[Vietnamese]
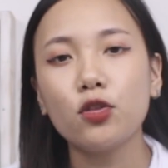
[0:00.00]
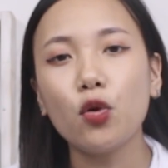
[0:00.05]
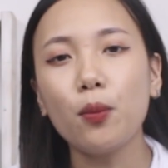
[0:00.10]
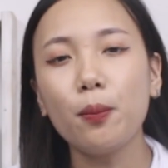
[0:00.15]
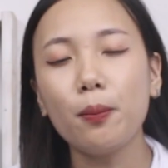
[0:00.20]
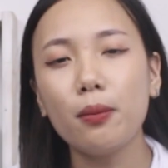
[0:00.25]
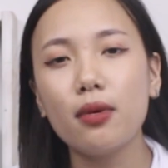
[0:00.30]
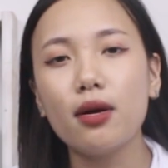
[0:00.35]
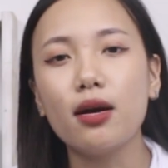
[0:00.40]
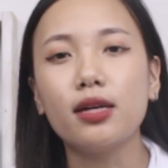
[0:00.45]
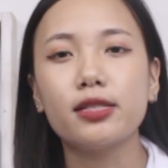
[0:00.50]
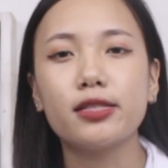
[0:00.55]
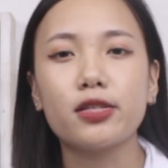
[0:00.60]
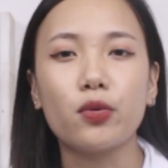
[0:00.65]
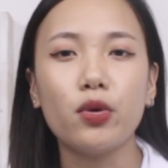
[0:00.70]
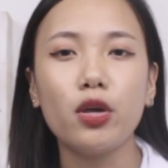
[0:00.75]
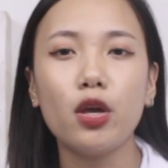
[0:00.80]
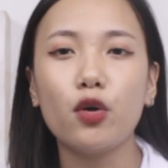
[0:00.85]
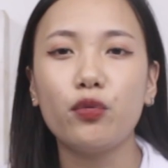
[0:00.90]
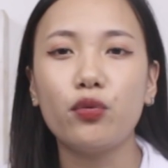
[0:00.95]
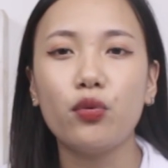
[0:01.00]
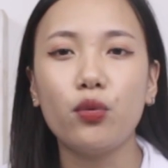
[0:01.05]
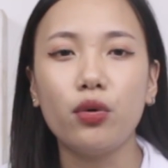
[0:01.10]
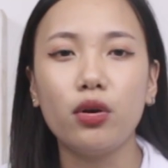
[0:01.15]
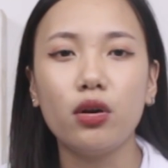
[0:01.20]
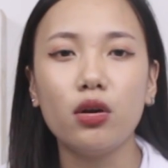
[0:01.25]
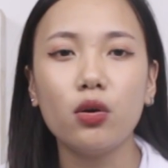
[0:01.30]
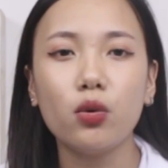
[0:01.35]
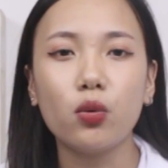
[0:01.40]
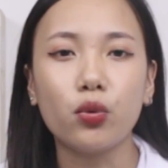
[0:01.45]
Top 10 dấu hiệu phụ
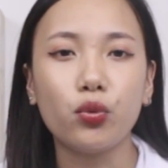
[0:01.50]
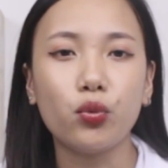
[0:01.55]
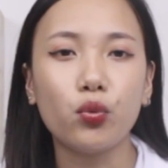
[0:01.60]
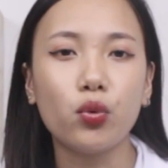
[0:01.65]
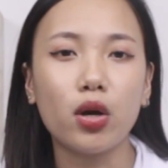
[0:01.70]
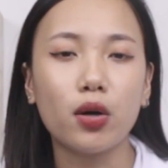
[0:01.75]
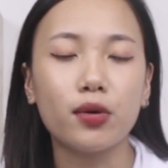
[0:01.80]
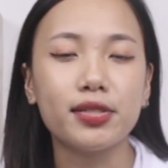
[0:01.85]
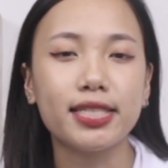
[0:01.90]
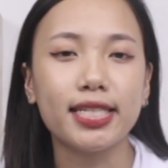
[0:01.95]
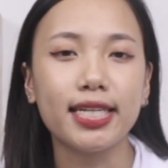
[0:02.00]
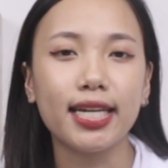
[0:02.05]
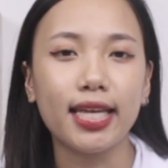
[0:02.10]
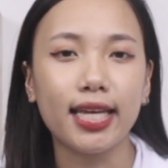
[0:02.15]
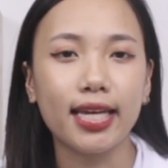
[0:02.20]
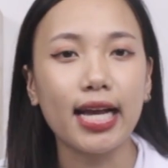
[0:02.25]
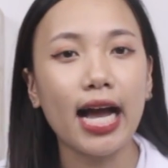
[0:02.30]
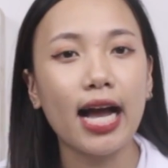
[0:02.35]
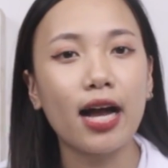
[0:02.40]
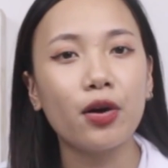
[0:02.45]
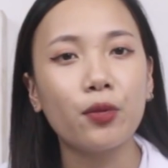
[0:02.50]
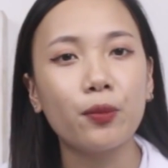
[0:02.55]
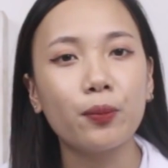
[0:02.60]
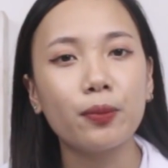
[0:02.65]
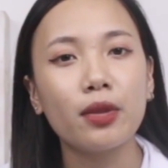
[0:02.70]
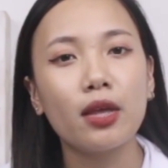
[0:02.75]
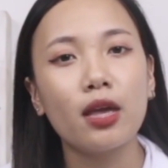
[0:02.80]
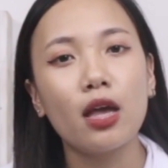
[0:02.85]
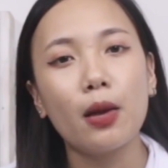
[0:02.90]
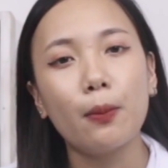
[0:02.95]
nữ có nhu cầu sinh lý cao
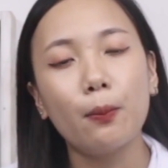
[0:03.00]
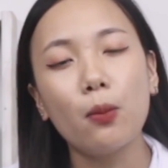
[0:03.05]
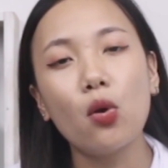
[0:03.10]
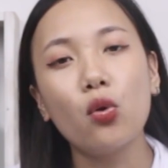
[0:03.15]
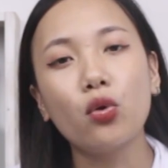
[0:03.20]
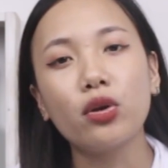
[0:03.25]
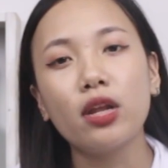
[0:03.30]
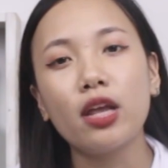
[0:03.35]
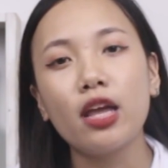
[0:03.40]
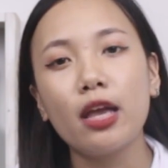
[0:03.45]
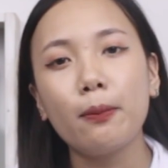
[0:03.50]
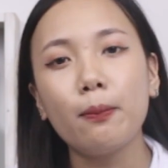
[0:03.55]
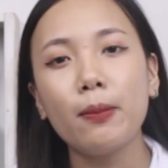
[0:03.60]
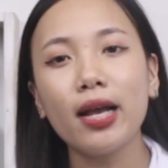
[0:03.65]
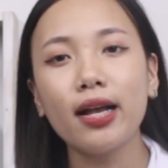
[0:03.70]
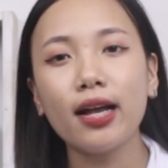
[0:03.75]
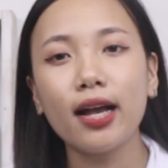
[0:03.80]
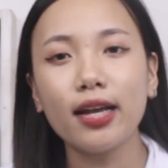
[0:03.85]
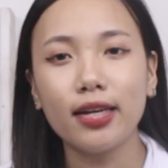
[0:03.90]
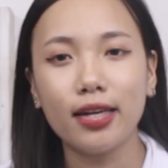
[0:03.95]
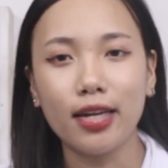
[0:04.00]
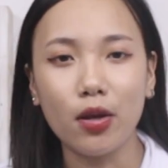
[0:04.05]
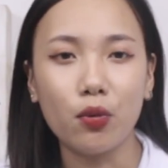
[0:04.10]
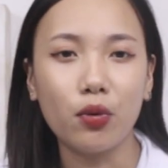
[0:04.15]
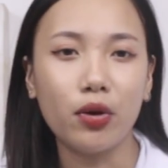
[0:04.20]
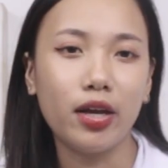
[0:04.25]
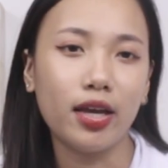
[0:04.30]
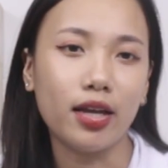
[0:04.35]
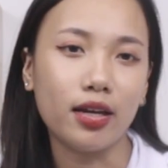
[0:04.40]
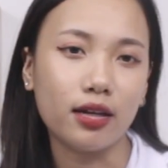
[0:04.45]
một Biết cách điều
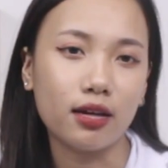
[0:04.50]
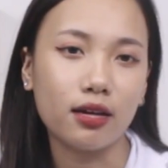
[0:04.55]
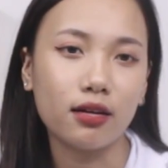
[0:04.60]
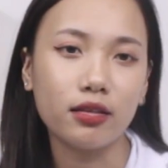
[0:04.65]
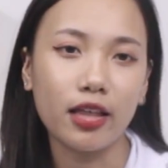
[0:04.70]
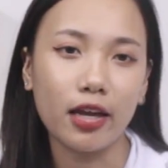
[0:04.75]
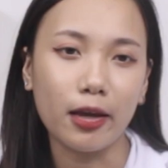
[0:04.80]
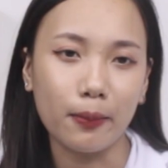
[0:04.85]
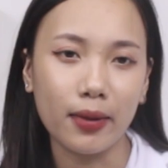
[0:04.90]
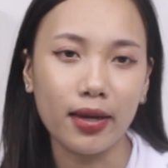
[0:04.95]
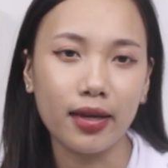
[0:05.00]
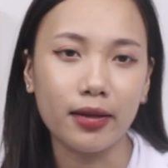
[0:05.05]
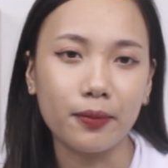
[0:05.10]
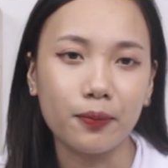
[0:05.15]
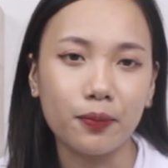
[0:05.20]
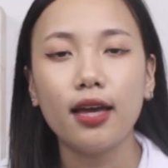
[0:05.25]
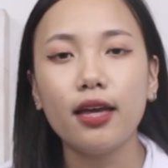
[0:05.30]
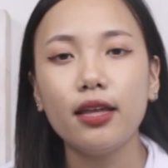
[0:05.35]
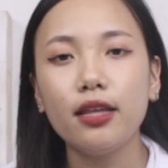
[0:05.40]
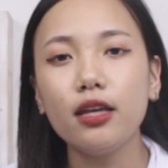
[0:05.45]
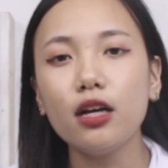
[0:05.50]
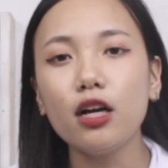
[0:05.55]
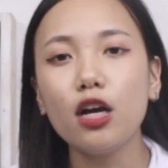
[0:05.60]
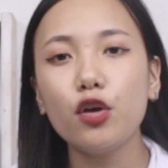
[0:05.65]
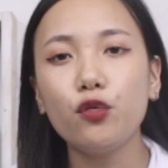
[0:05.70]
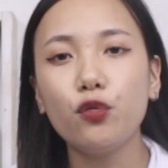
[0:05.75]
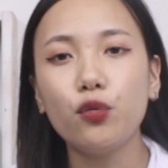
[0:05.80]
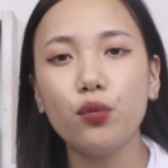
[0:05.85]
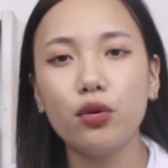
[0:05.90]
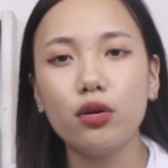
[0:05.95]
khiển cơ thể mình. Những
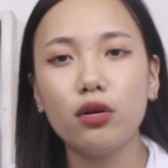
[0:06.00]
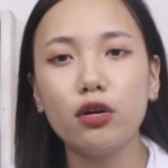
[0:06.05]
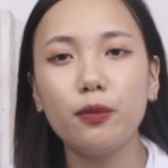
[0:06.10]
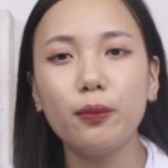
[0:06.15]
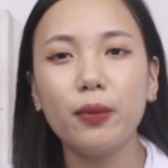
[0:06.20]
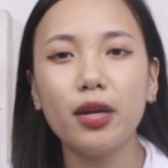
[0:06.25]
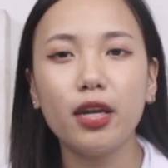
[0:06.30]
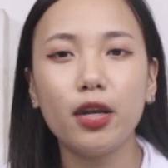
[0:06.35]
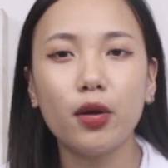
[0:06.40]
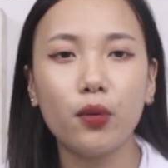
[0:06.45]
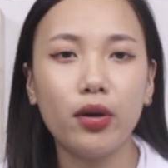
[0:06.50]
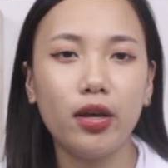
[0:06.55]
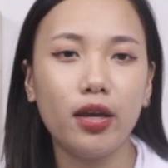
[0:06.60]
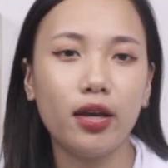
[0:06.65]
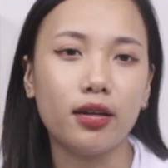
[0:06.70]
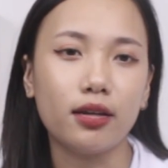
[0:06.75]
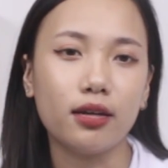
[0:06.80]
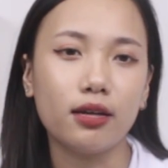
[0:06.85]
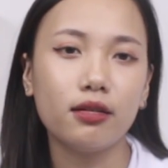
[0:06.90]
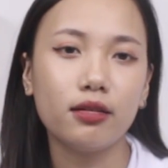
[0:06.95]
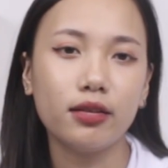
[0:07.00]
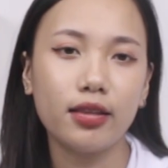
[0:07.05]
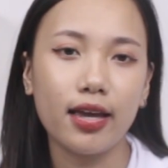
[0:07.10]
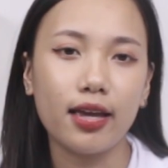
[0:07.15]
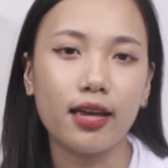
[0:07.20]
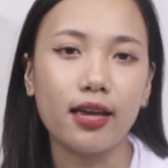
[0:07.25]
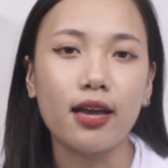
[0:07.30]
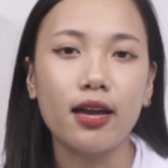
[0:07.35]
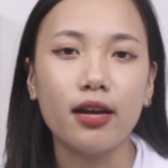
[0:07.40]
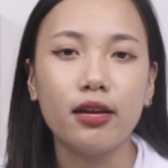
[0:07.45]
người phụ nữ biết điều khiển cơ
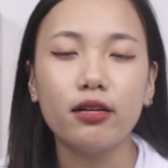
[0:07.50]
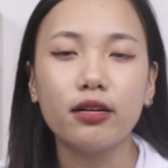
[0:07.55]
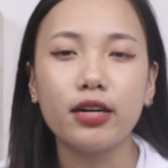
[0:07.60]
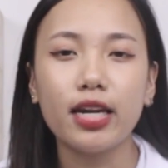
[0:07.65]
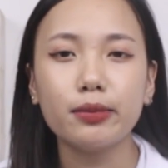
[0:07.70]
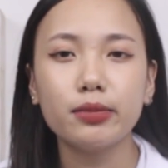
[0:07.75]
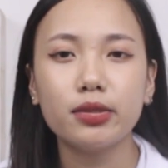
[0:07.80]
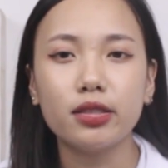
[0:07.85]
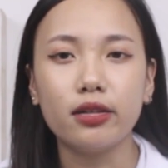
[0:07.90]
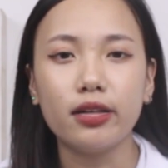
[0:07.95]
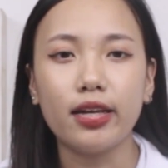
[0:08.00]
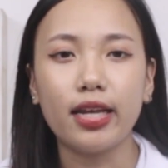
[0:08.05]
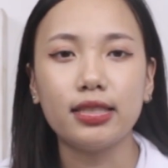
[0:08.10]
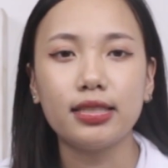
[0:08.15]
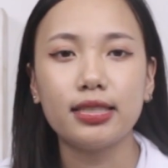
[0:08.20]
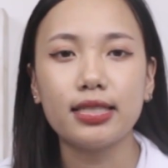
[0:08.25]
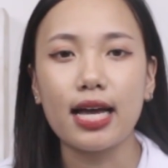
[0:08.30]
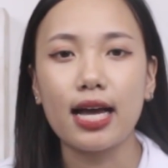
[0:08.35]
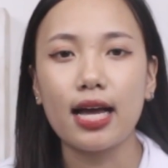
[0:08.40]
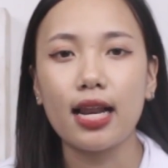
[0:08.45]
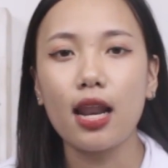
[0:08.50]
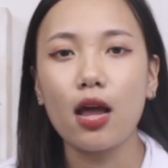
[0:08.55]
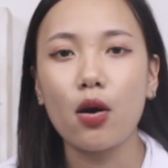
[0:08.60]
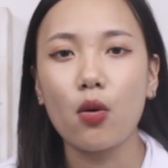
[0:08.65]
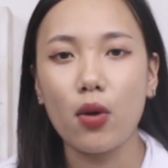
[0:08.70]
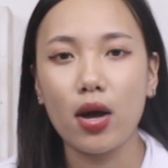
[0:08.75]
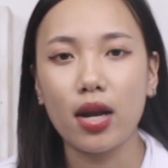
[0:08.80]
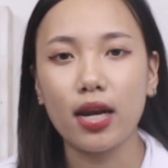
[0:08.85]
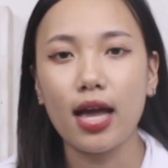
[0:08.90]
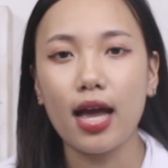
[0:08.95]
thể được nam giới đánh giá là
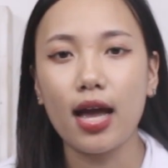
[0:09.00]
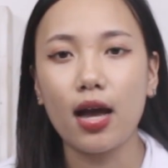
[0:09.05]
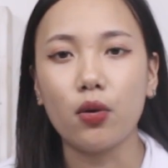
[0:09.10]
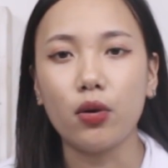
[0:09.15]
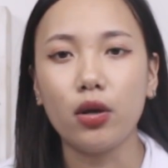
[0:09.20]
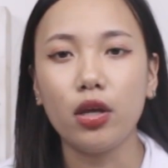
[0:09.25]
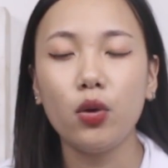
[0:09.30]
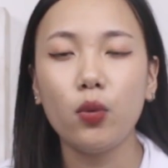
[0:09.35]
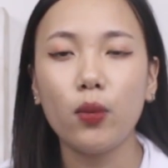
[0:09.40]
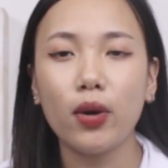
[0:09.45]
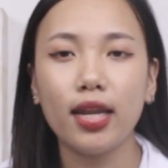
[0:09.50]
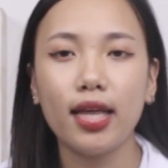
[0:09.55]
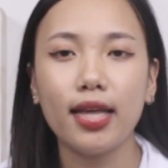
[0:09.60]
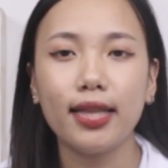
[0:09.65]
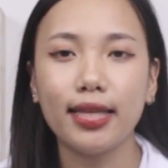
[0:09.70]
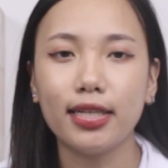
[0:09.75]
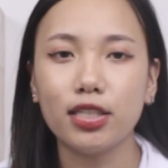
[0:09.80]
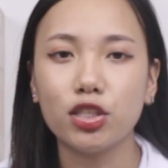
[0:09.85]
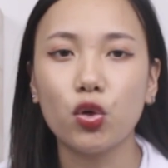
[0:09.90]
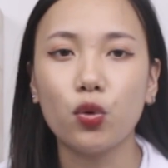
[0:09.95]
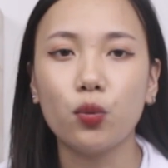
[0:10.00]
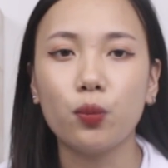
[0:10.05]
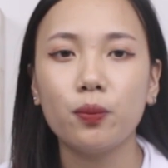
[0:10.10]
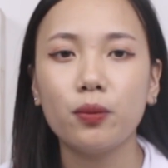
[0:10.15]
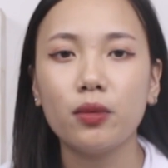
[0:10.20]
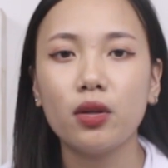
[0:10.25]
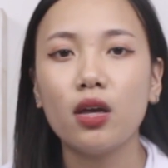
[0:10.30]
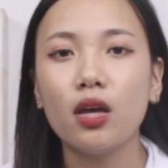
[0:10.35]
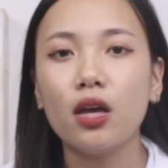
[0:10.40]
hoàn hảo khi quan hệ tình dục.